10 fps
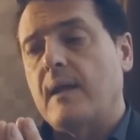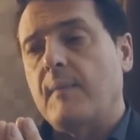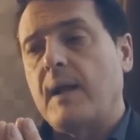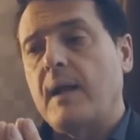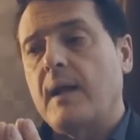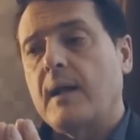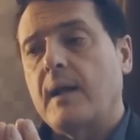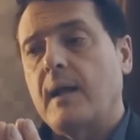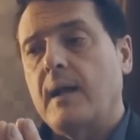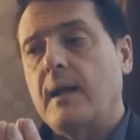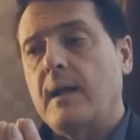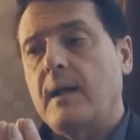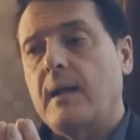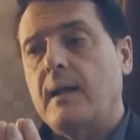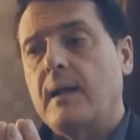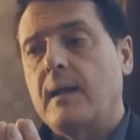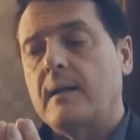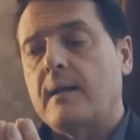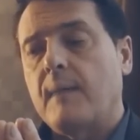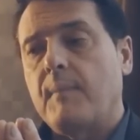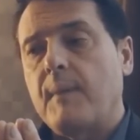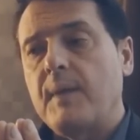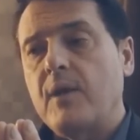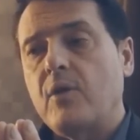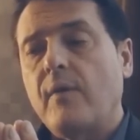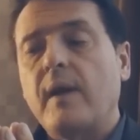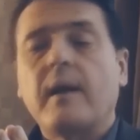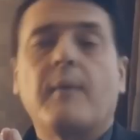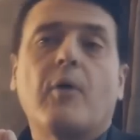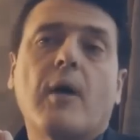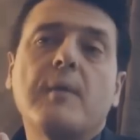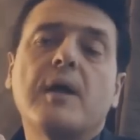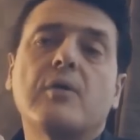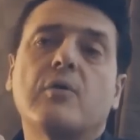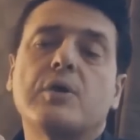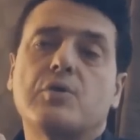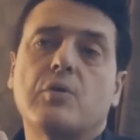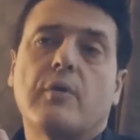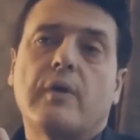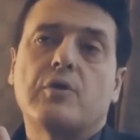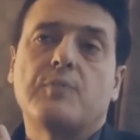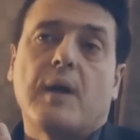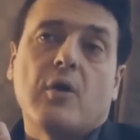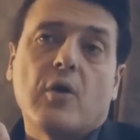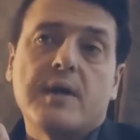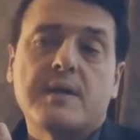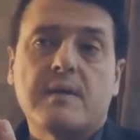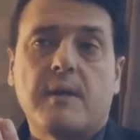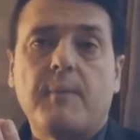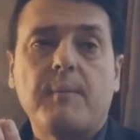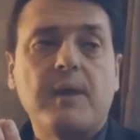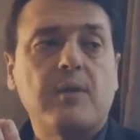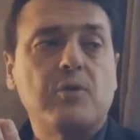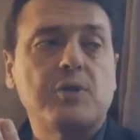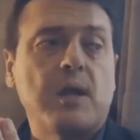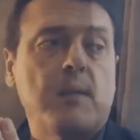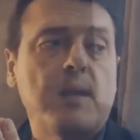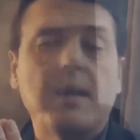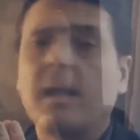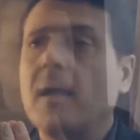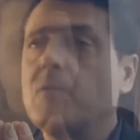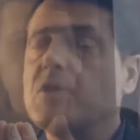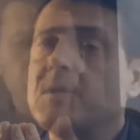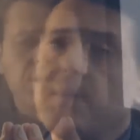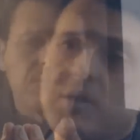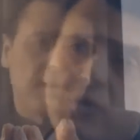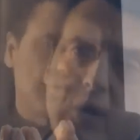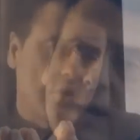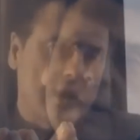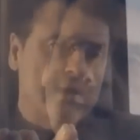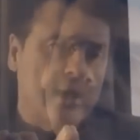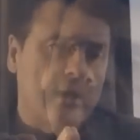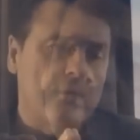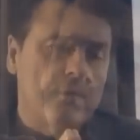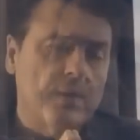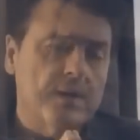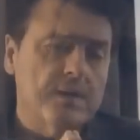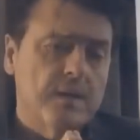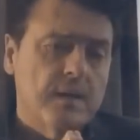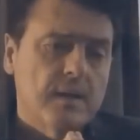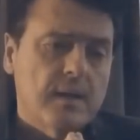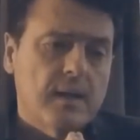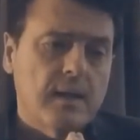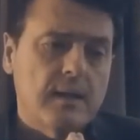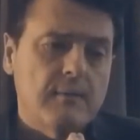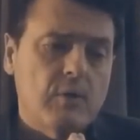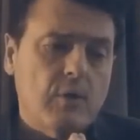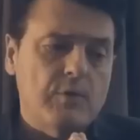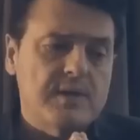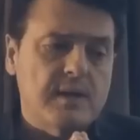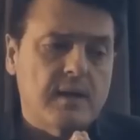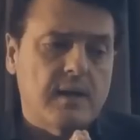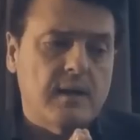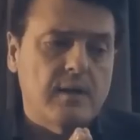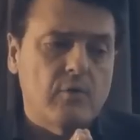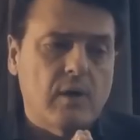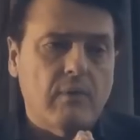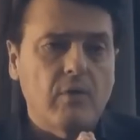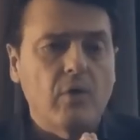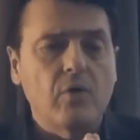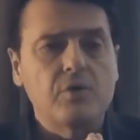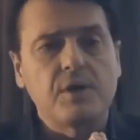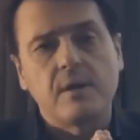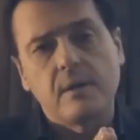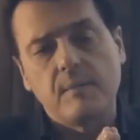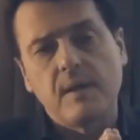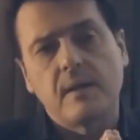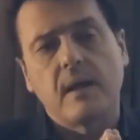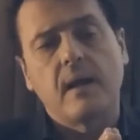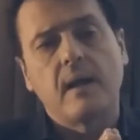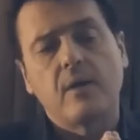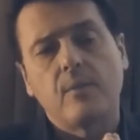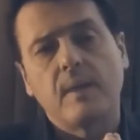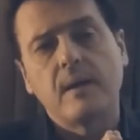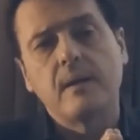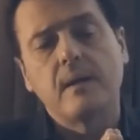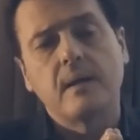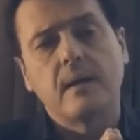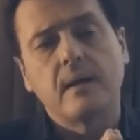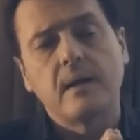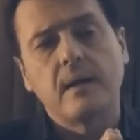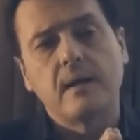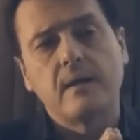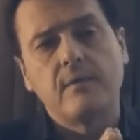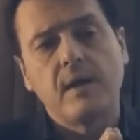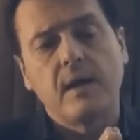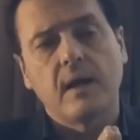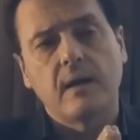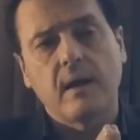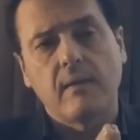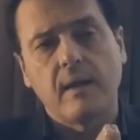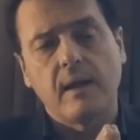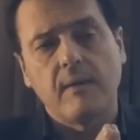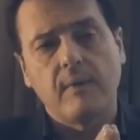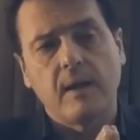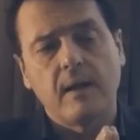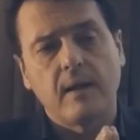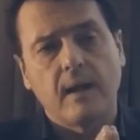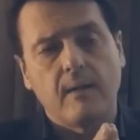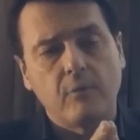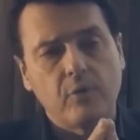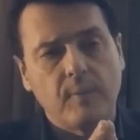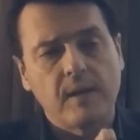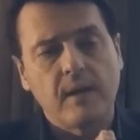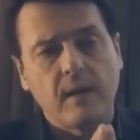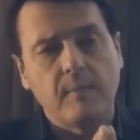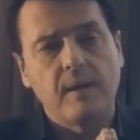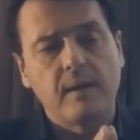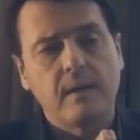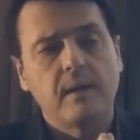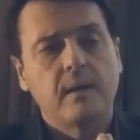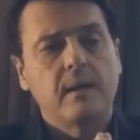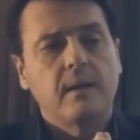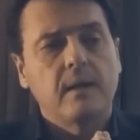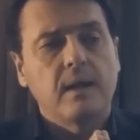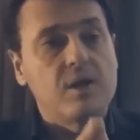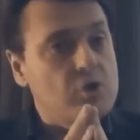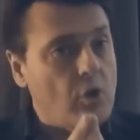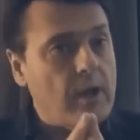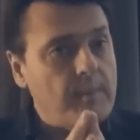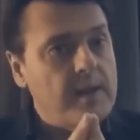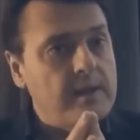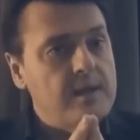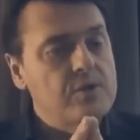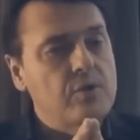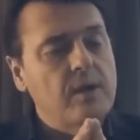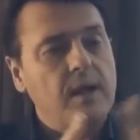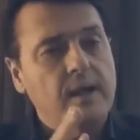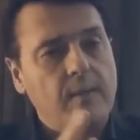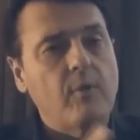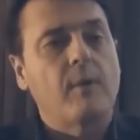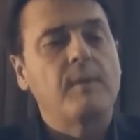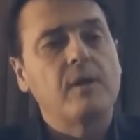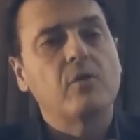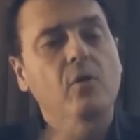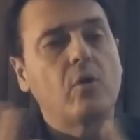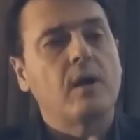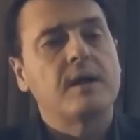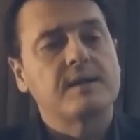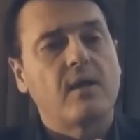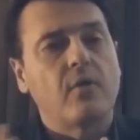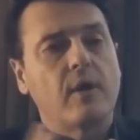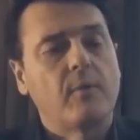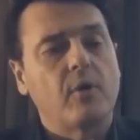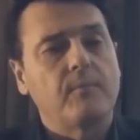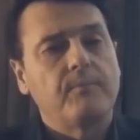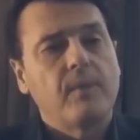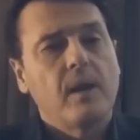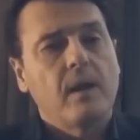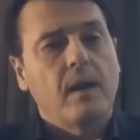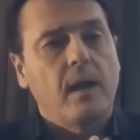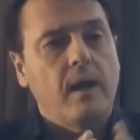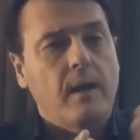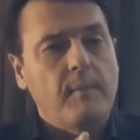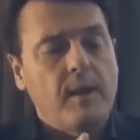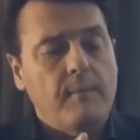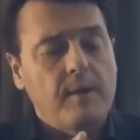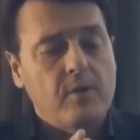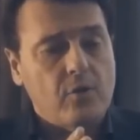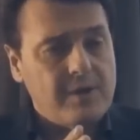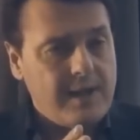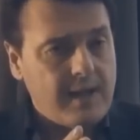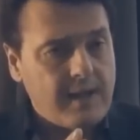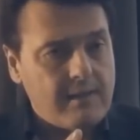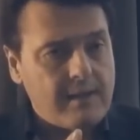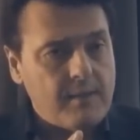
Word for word: De tal manera que el entrampamiento del enamoramiento es uno de los mayores entrampamientos en la medida en que hay muchas personas cada vez más que debido a nuestra educación sentimental, romántica, identifican, hacen equivaler automáticamente y solamente eso el enamoramiento con el estado de amor. El enamoramiento tiene que